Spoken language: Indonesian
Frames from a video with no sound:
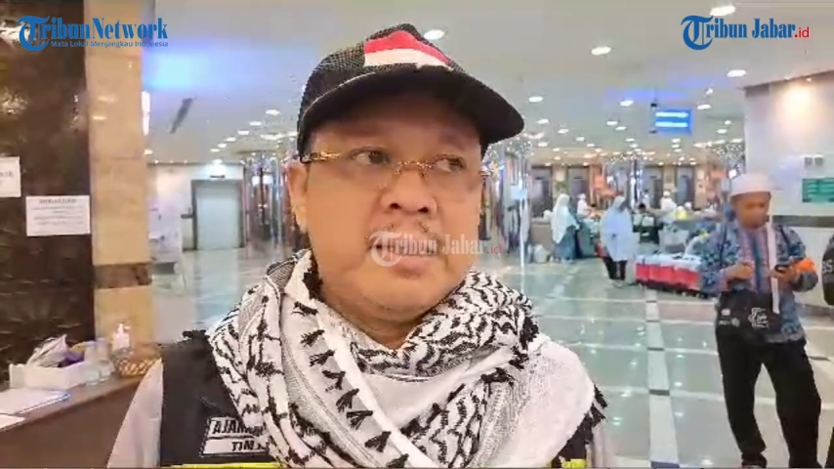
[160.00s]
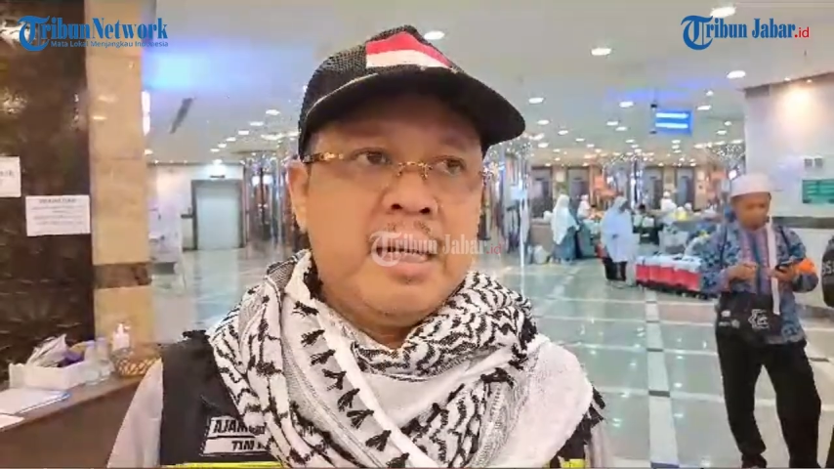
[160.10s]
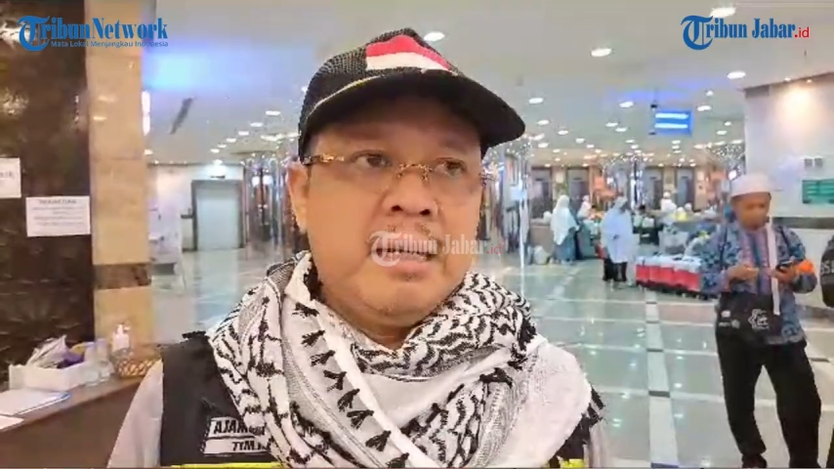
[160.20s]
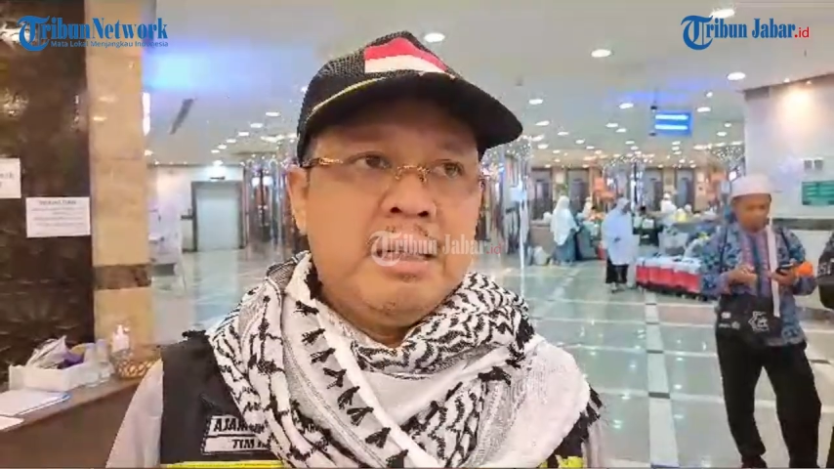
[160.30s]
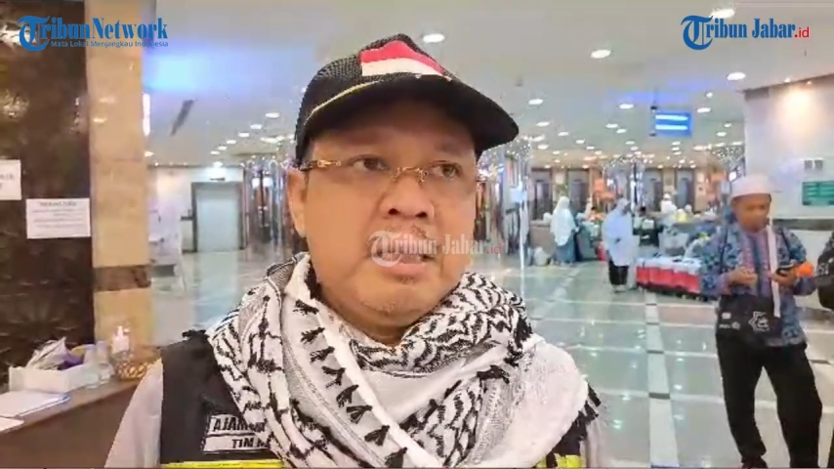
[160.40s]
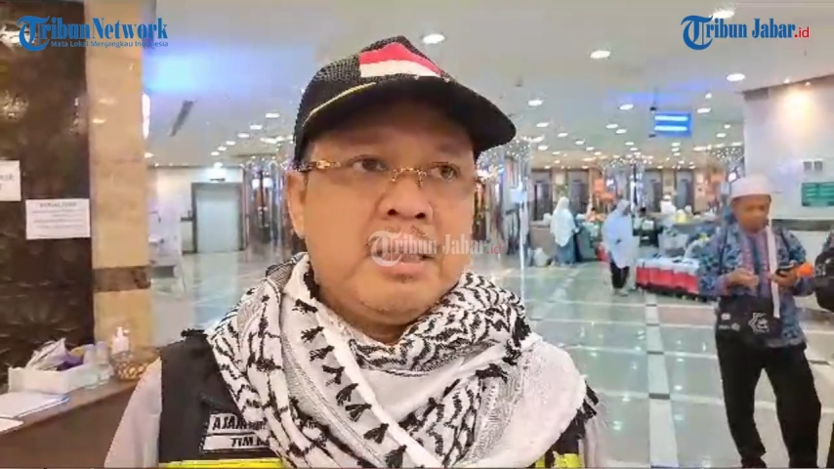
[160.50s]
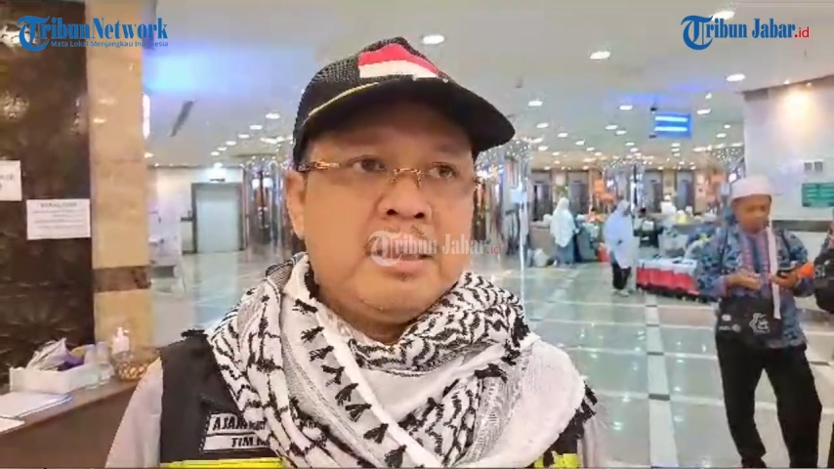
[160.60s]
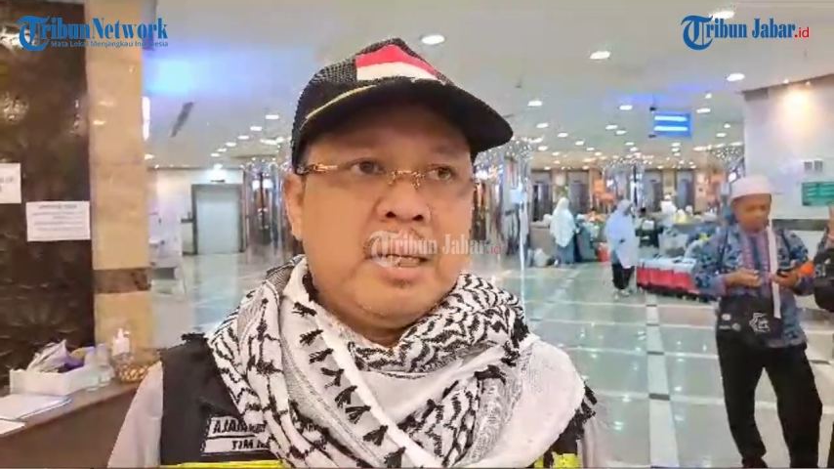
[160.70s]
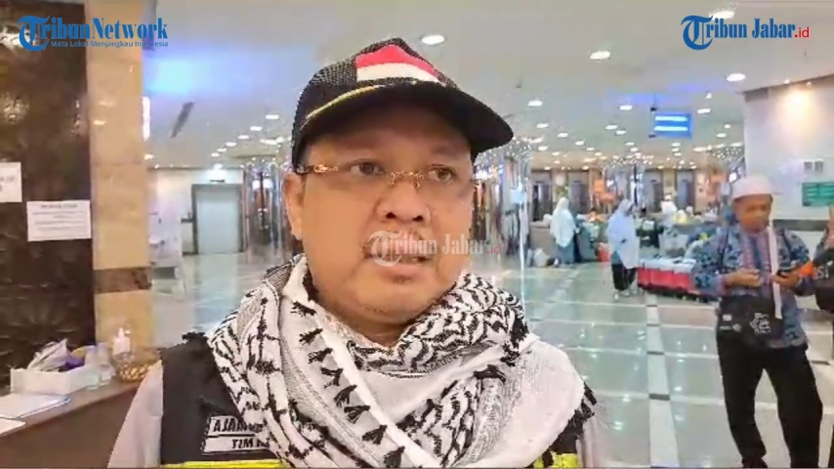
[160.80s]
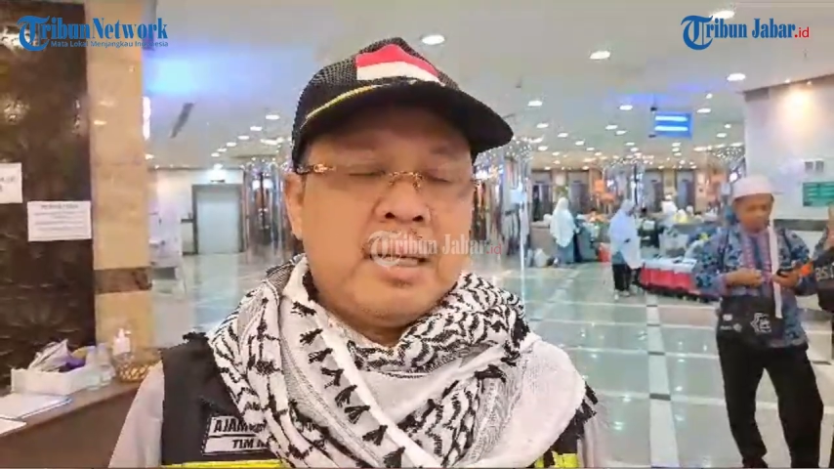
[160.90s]
akhirnya
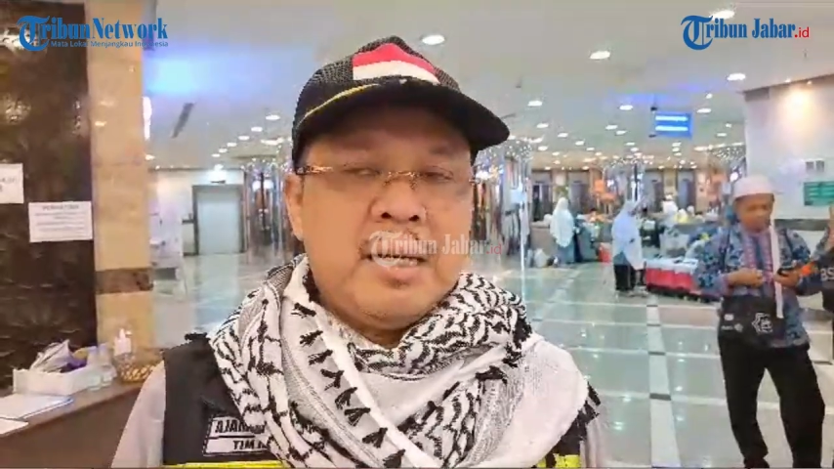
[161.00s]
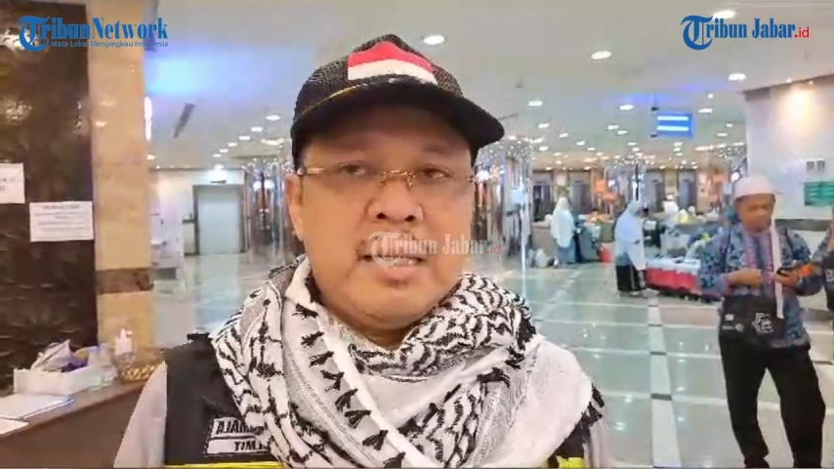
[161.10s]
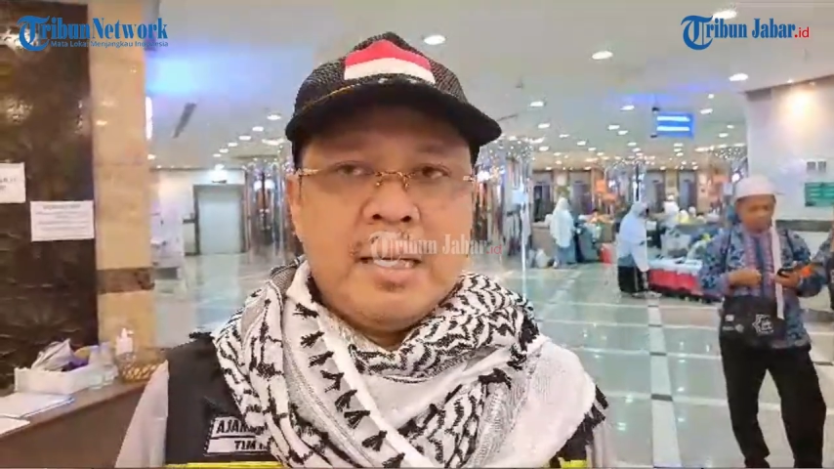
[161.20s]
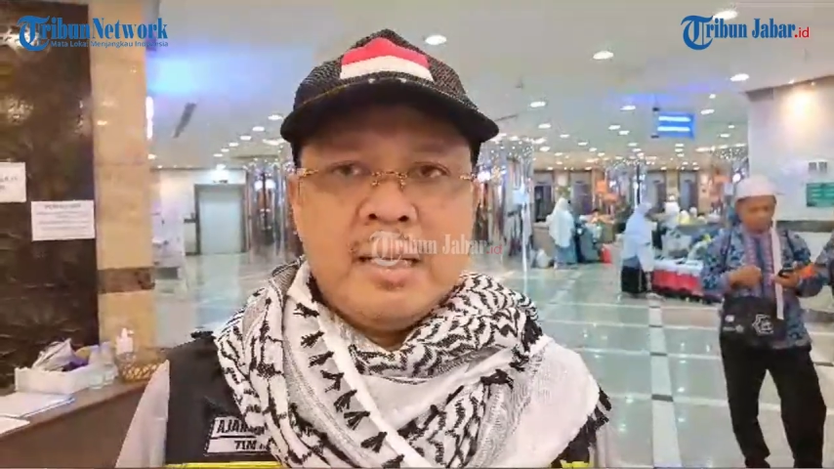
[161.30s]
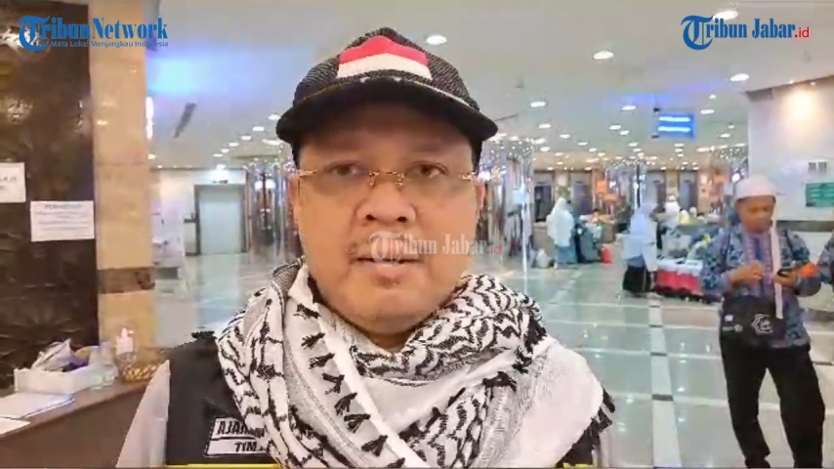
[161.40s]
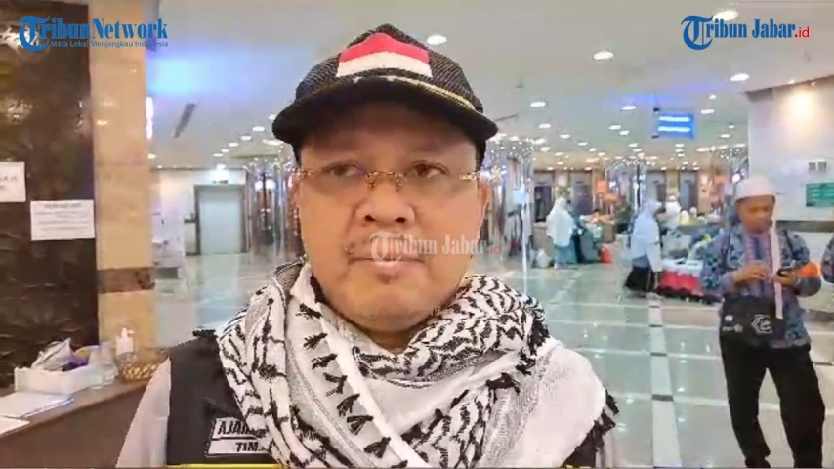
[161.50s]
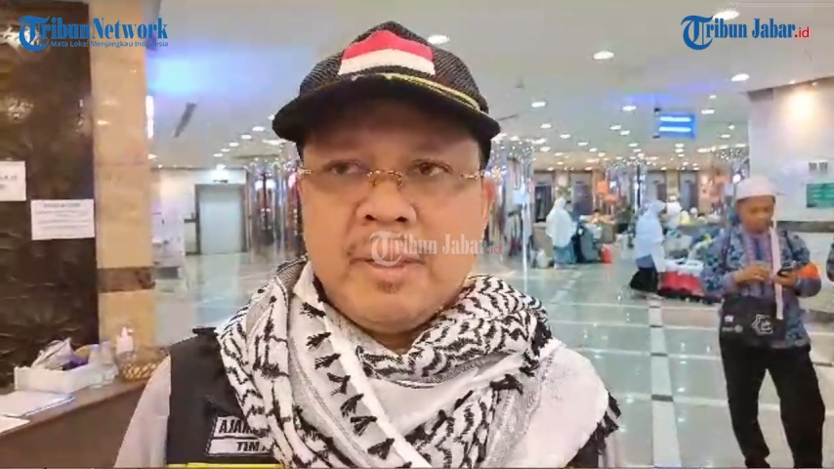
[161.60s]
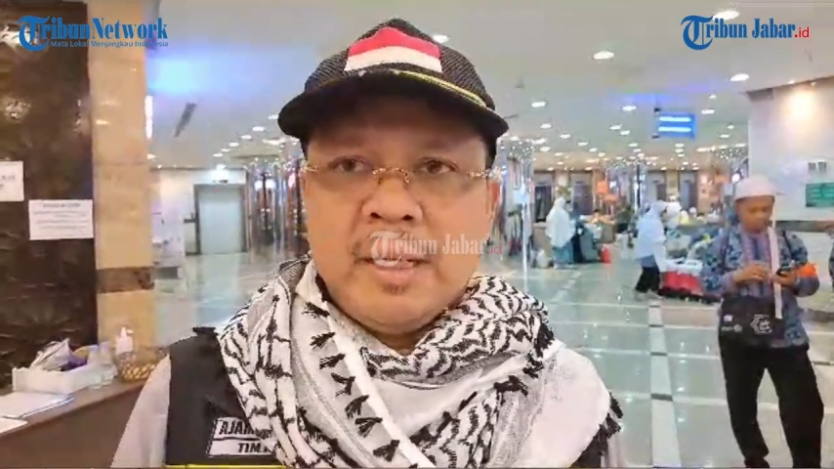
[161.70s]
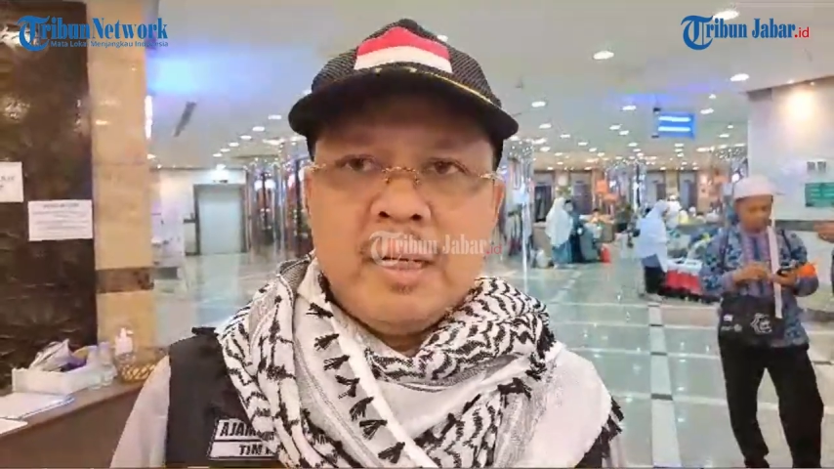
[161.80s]
yang tadinya diambil